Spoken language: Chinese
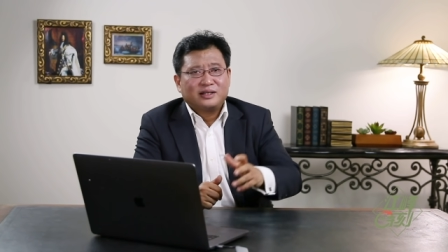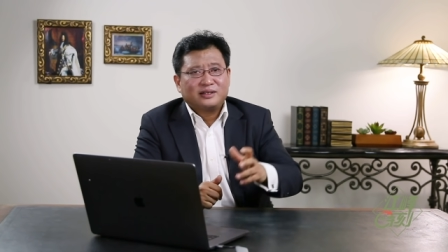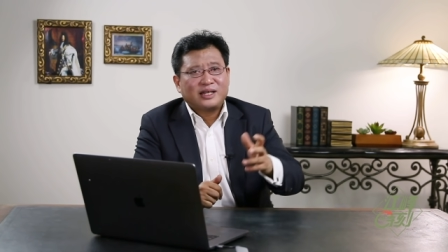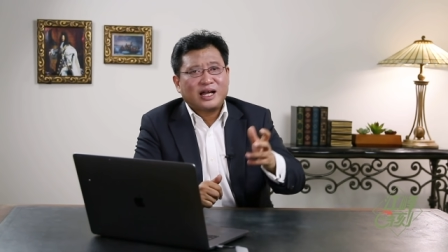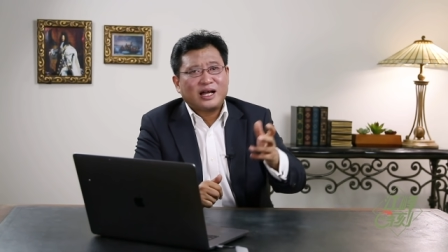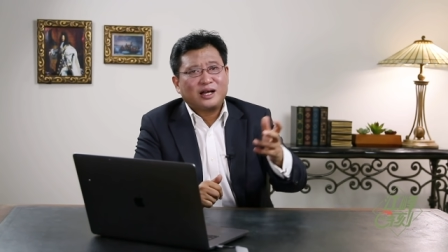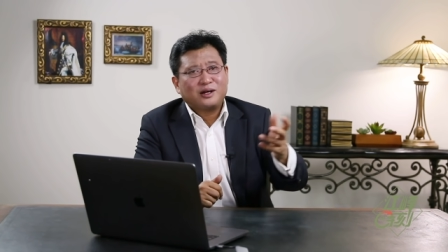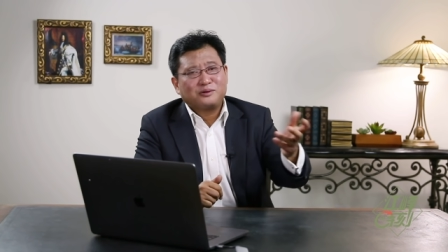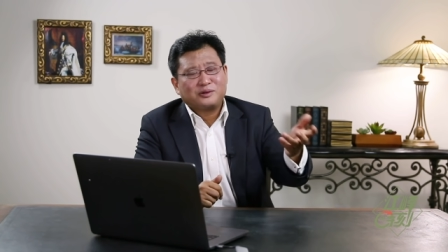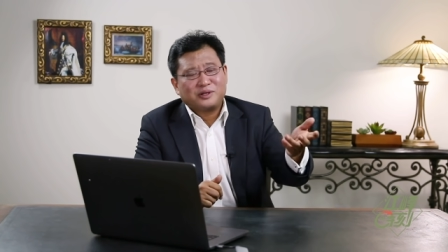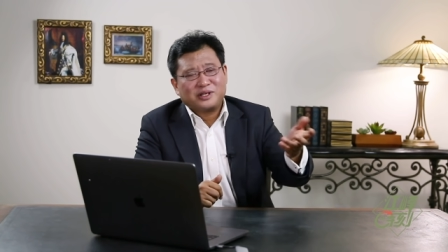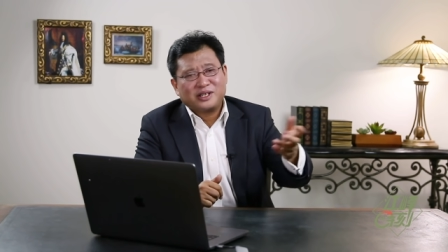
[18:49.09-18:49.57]

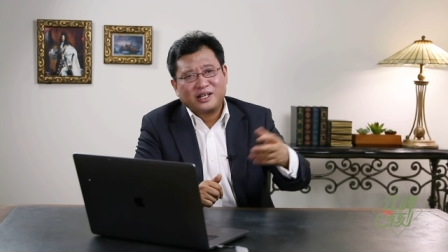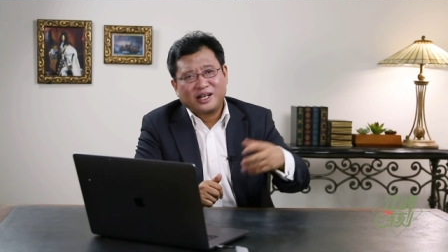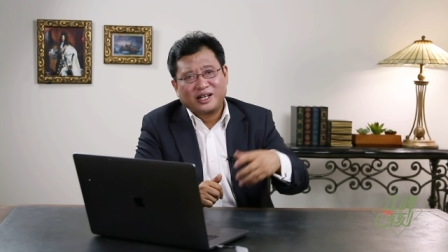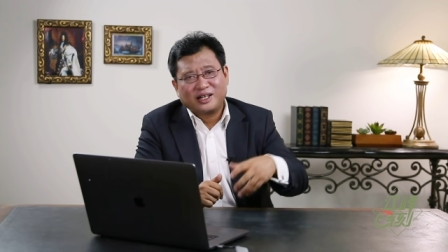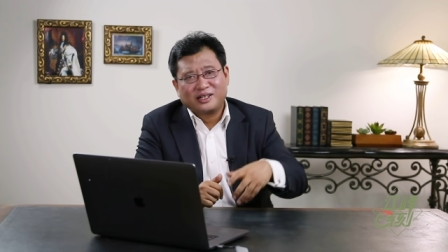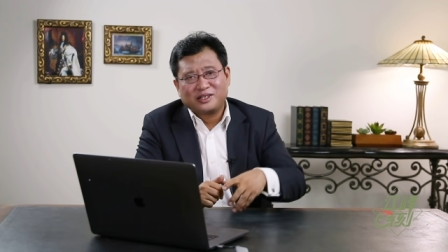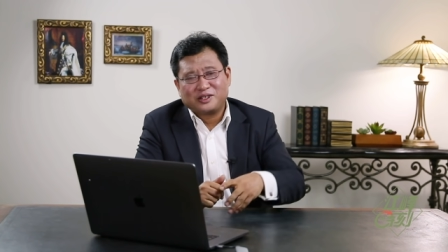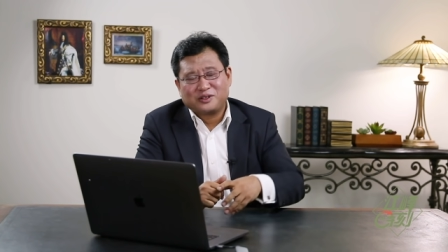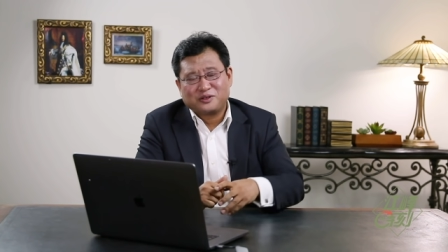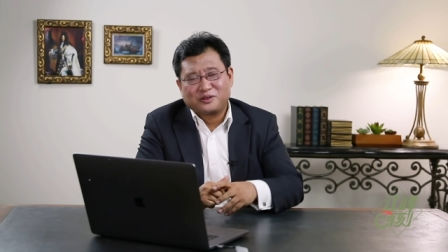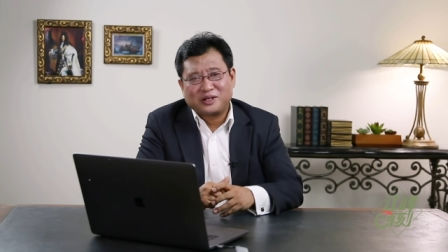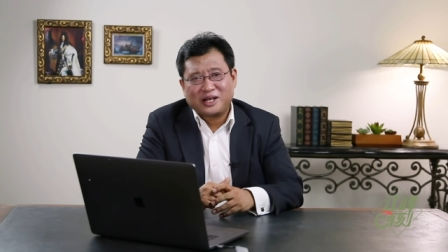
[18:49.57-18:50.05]
大陆银
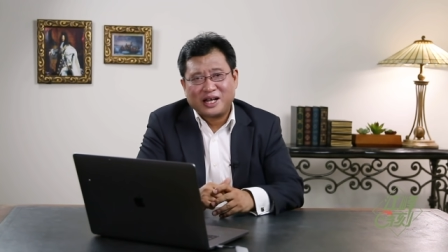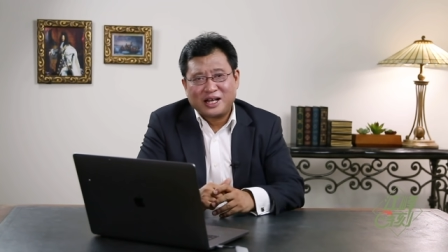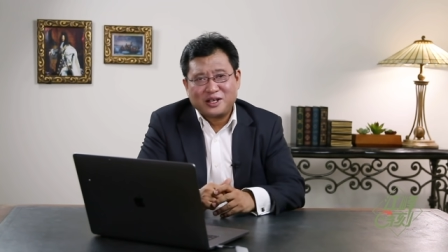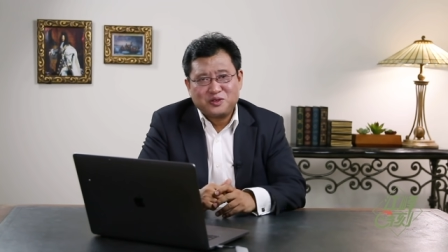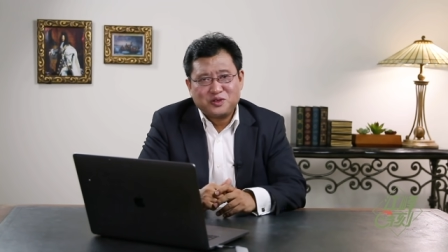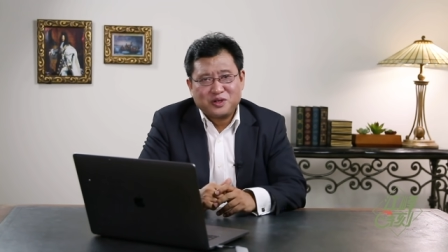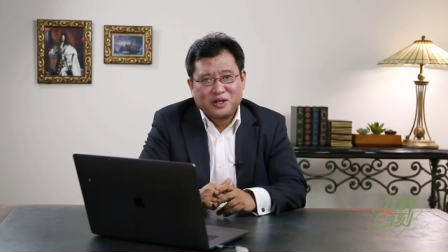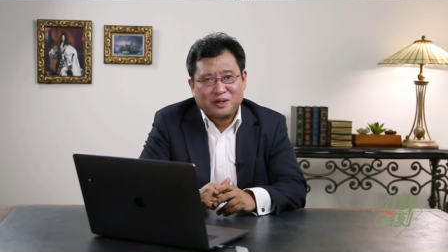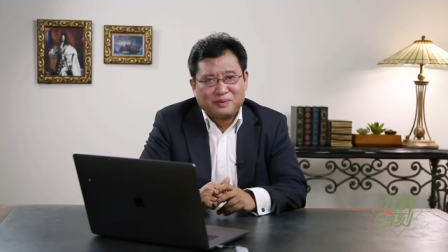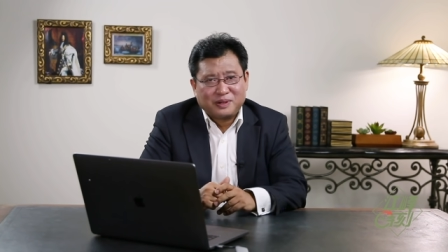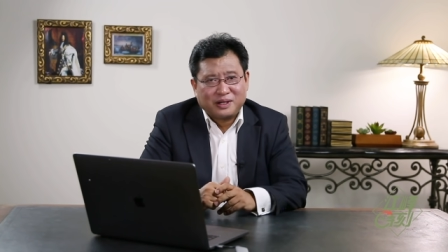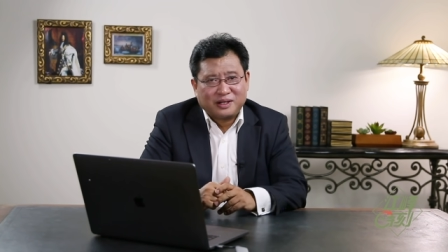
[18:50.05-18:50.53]
行你说安
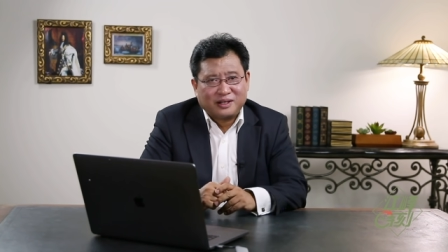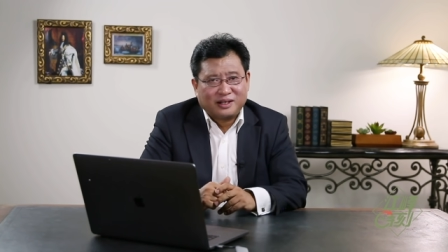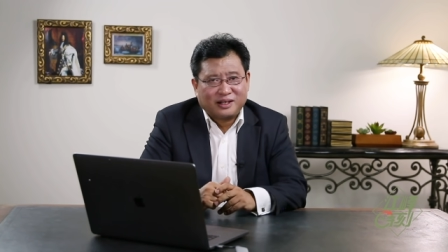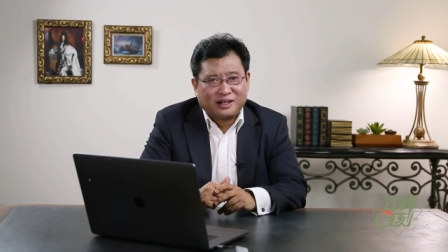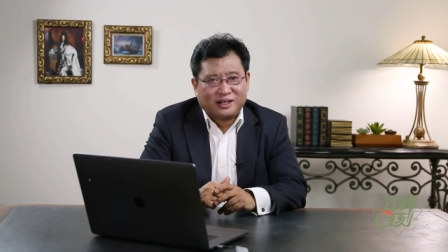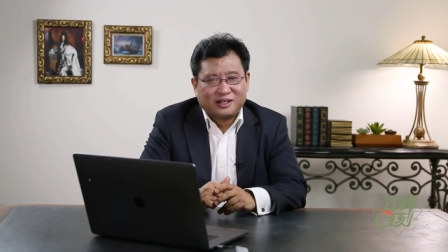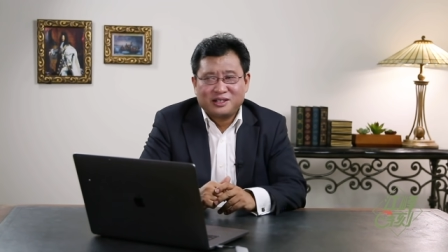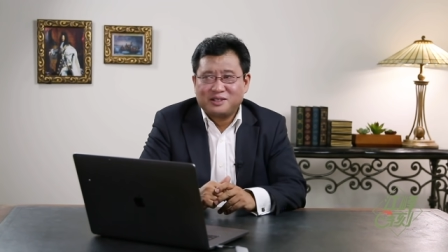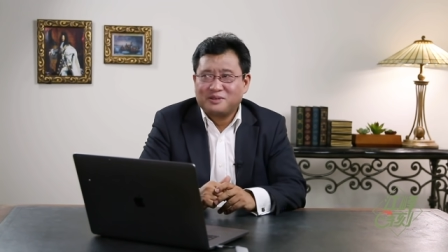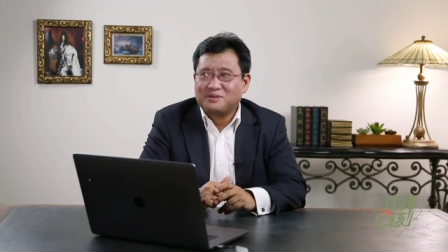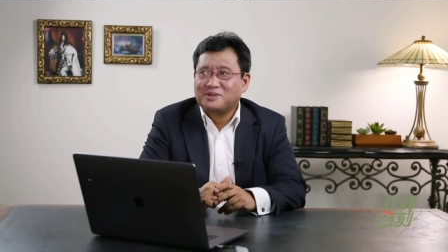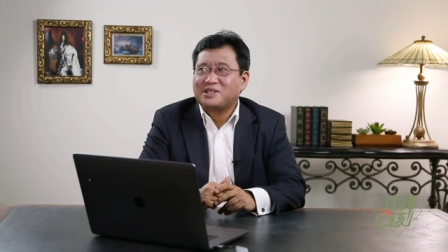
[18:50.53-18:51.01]
全吗？
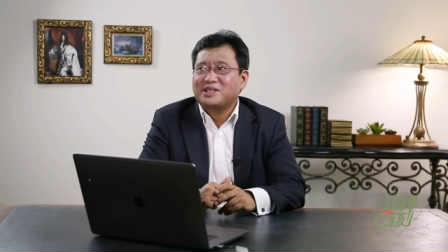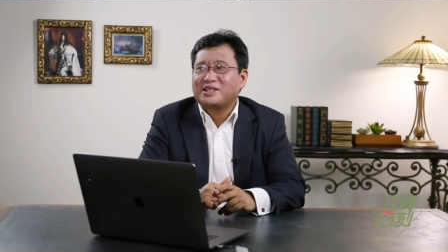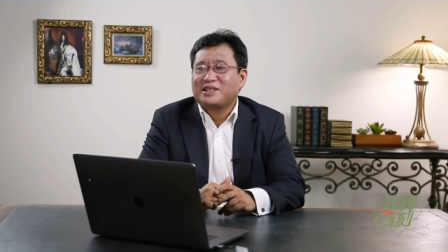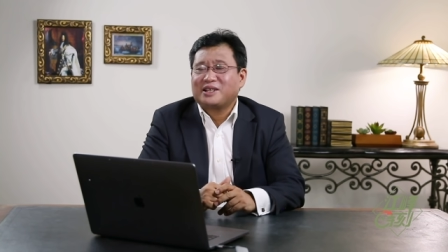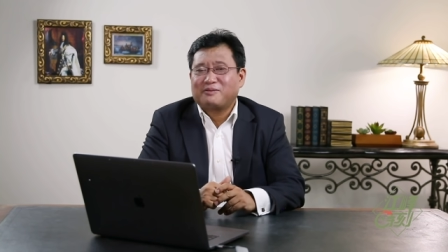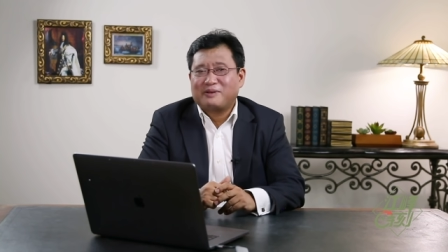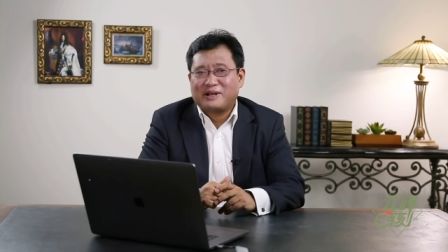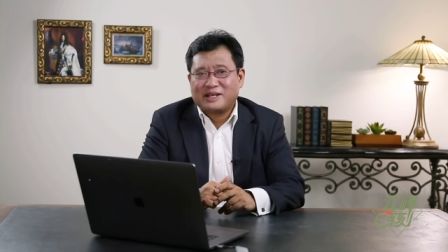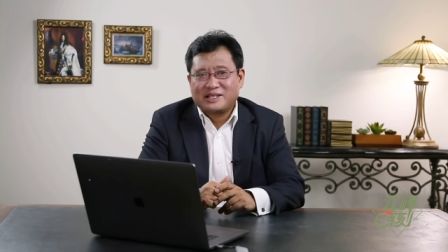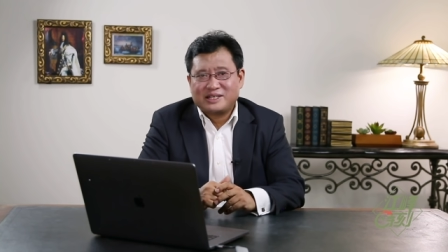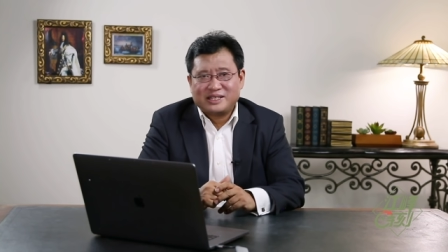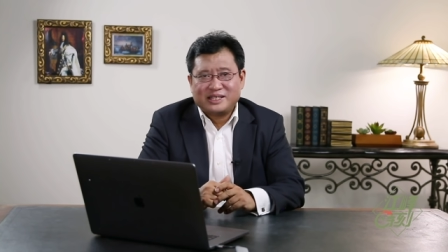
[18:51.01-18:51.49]
啊，你说这
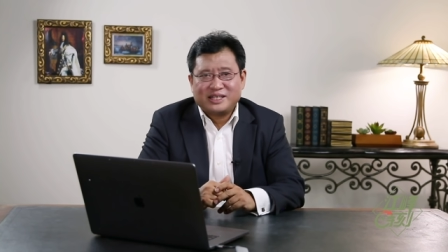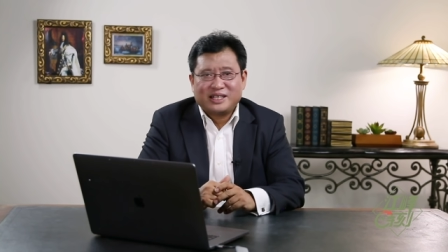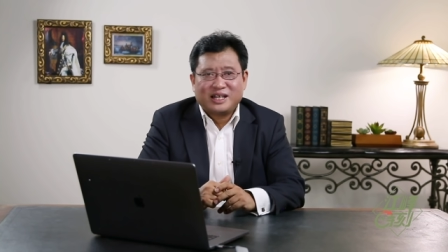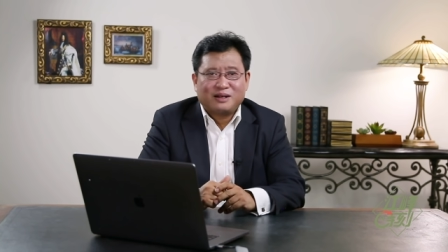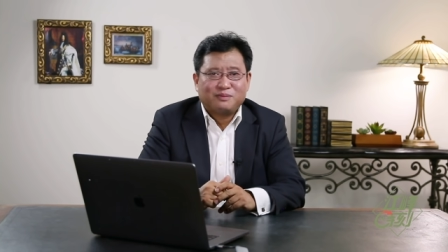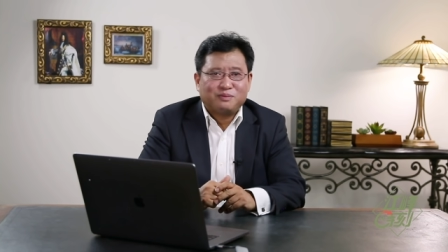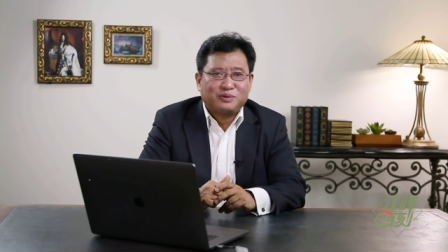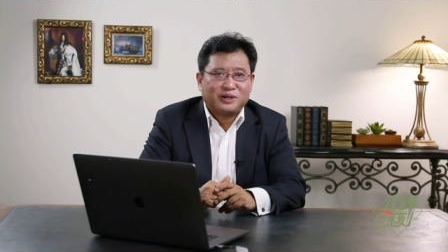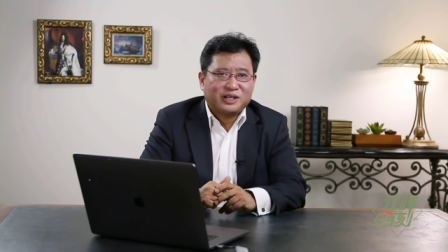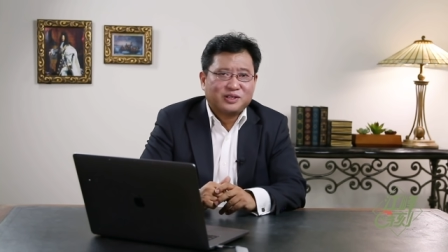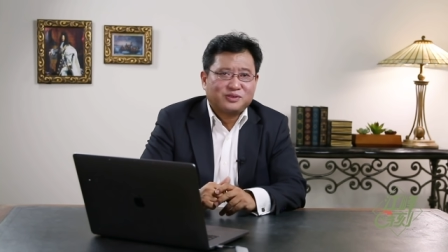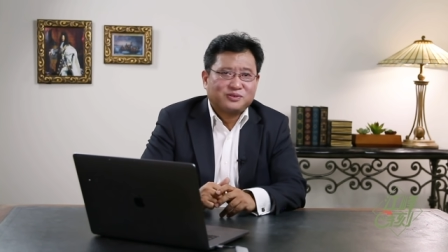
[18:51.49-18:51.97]
些外资银
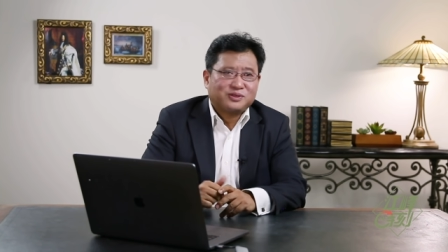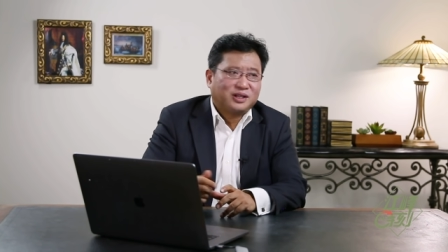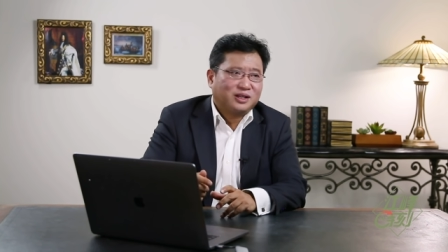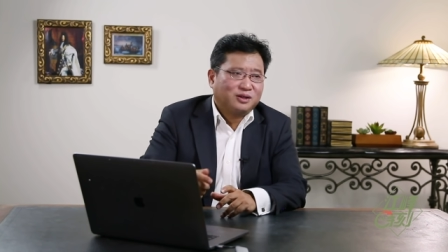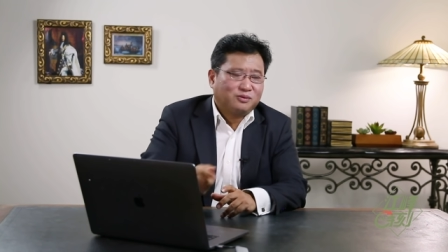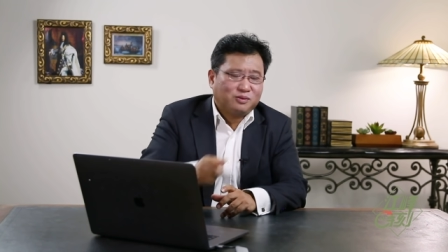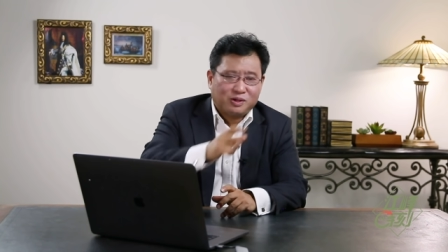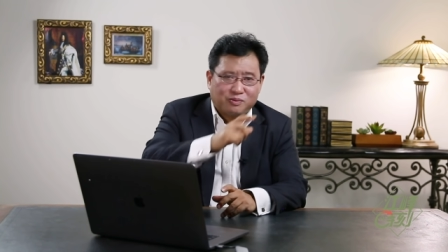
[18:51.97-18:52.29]
行不给存了，